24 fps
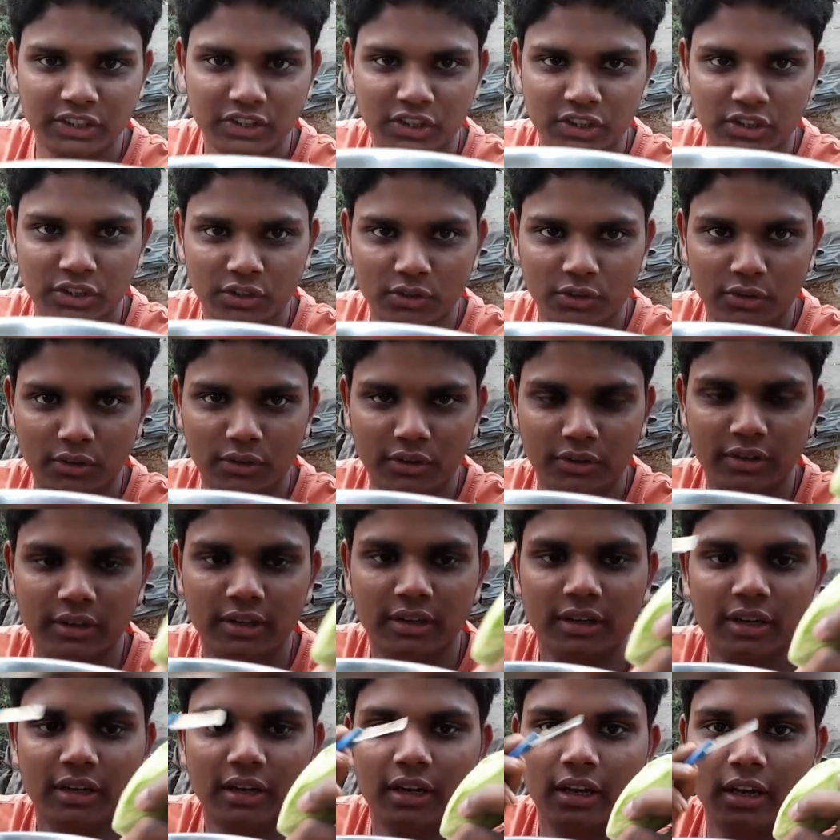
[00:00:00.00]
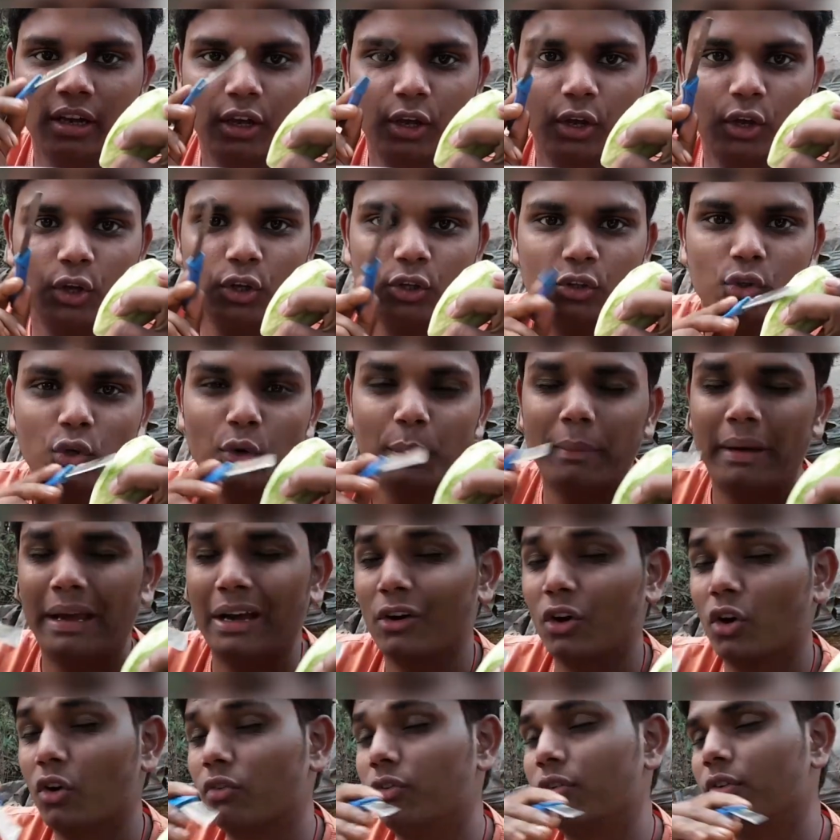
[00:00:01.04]
सकते हो दो
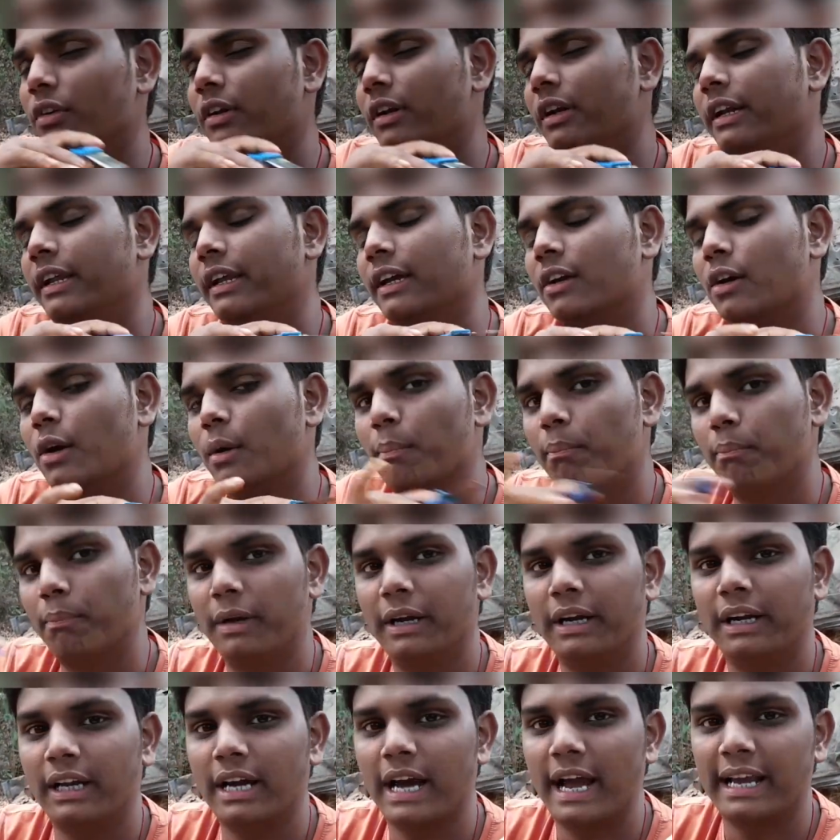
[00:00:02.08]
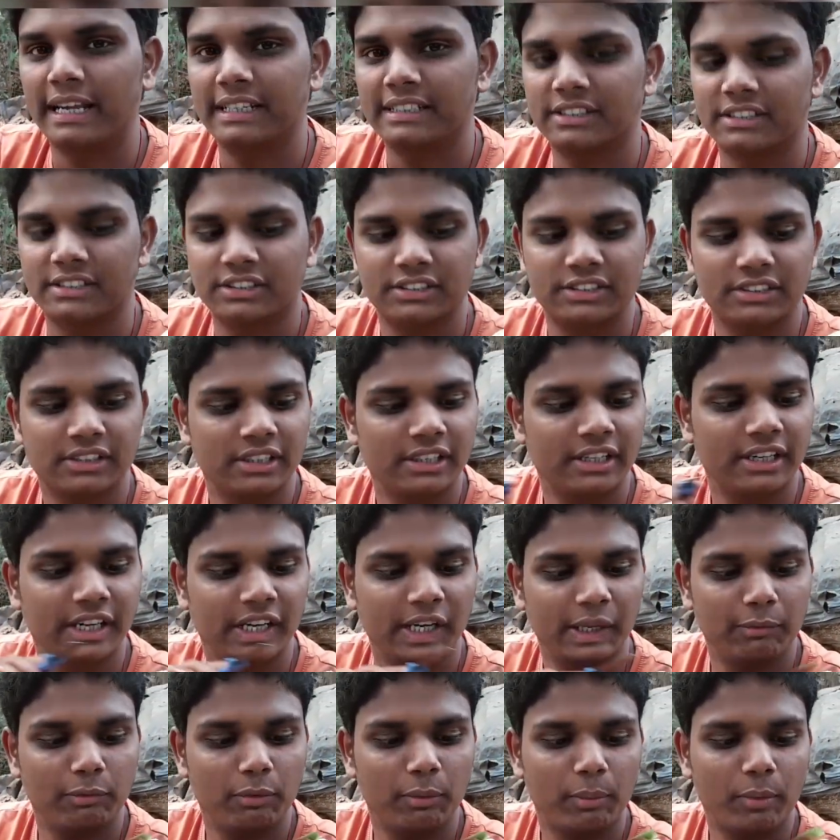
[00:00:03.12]
मैंगो फुल्ली कंप्लीट गाइस
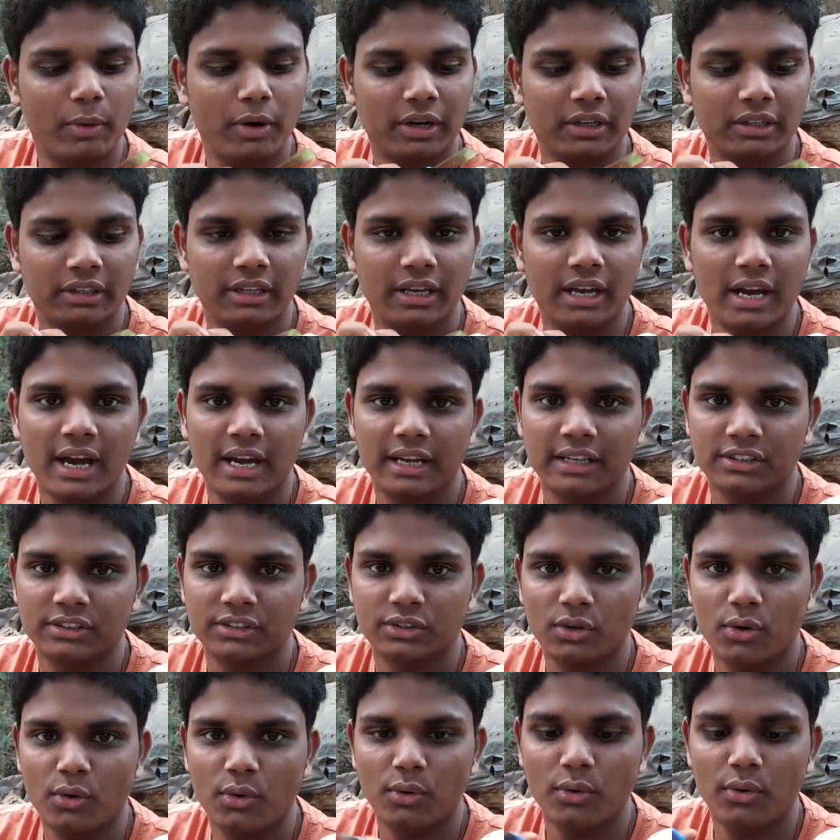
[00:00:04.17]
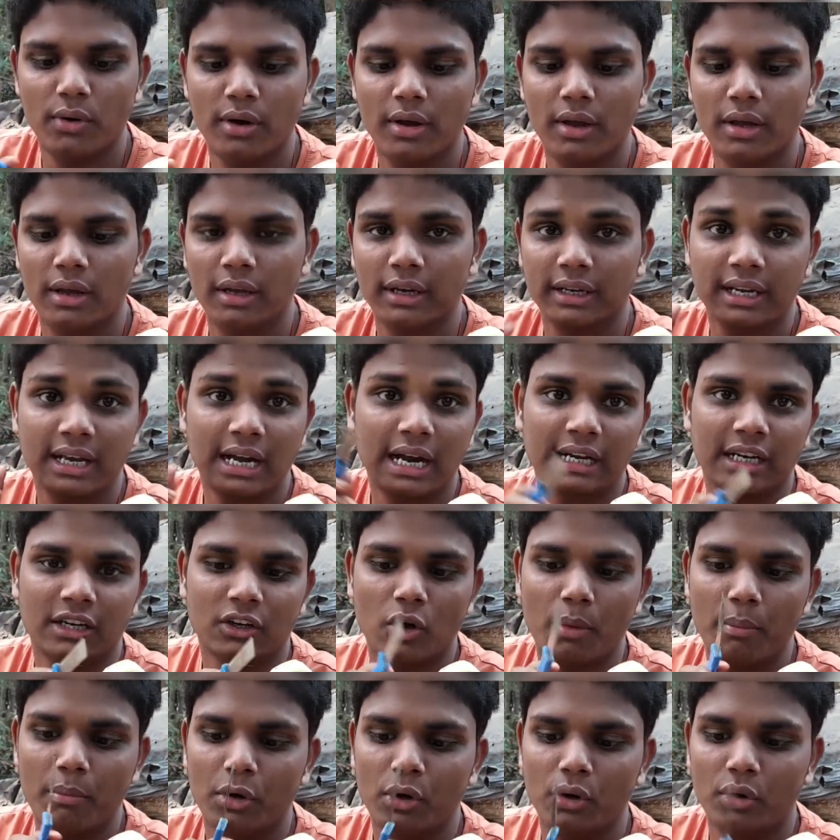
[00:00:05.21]
रिमूव कर दिया इसको काट
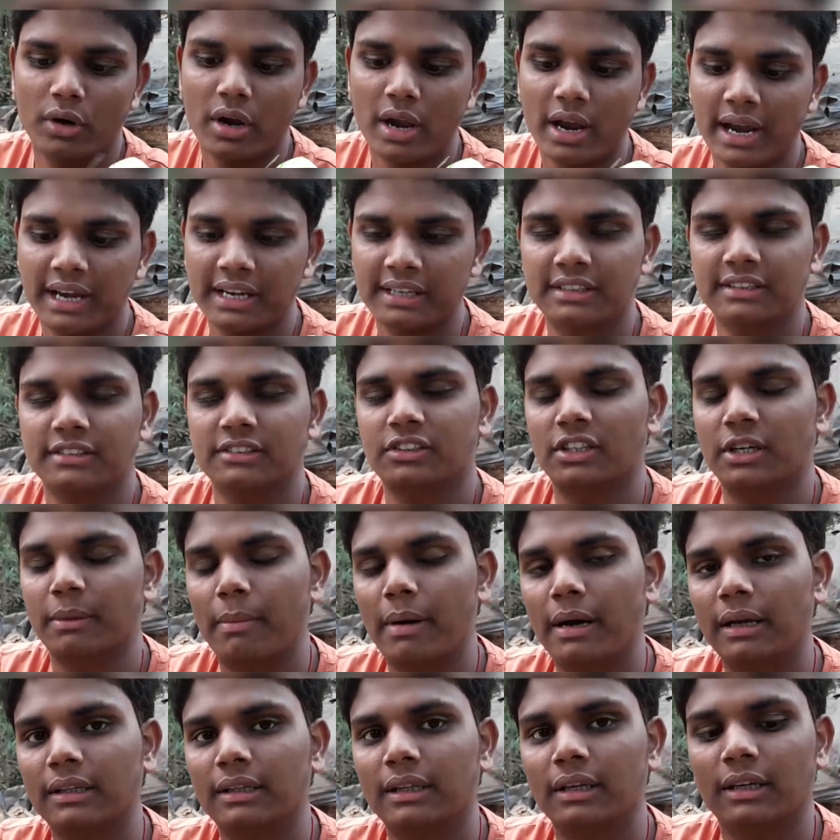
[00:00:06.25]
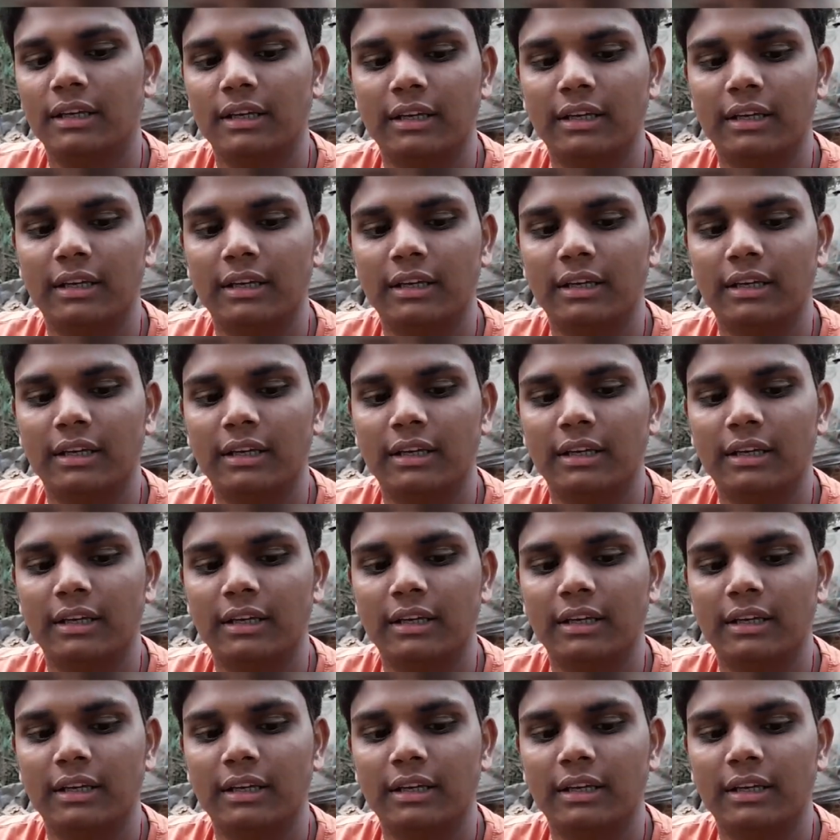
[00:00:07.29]
कंप्लीट हो गया गाइस इसके बाद